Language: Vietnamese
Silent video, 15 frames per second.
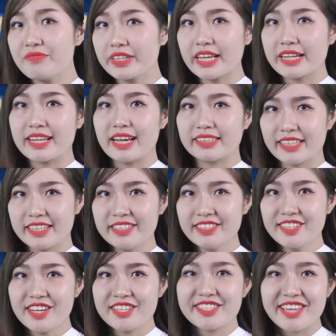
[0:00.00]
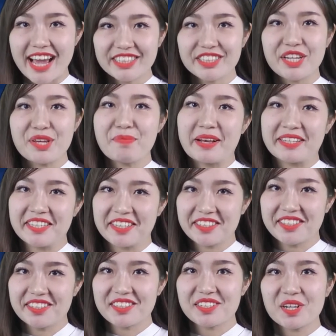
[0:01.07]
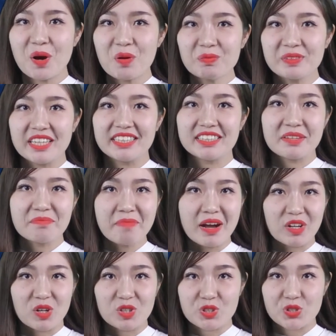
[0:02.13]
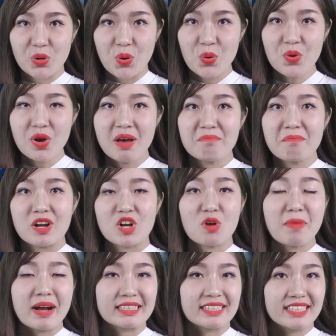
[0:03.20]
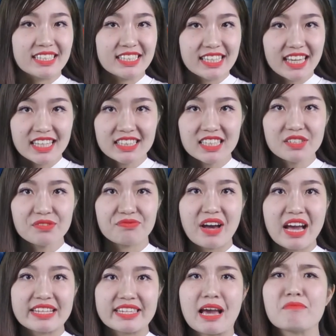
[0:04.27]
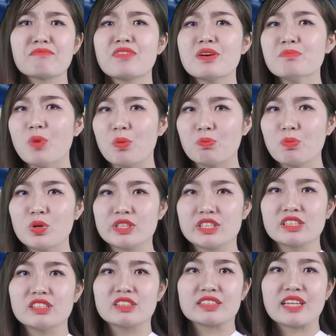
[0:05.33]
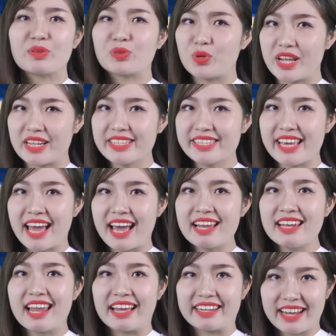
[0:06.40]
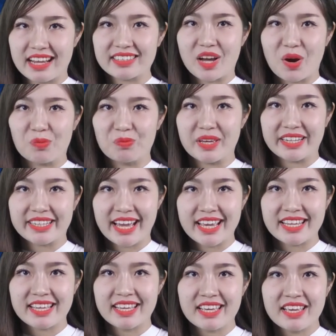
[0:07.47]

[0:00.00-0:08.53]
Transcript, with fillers: với Thành Đại Tín, giá trị bạn nhận được không chỉ tính bằng con số mà còn bằng những kiến thức va chạm với một môi trường theo tôi đánh giá là năng động hiện nay.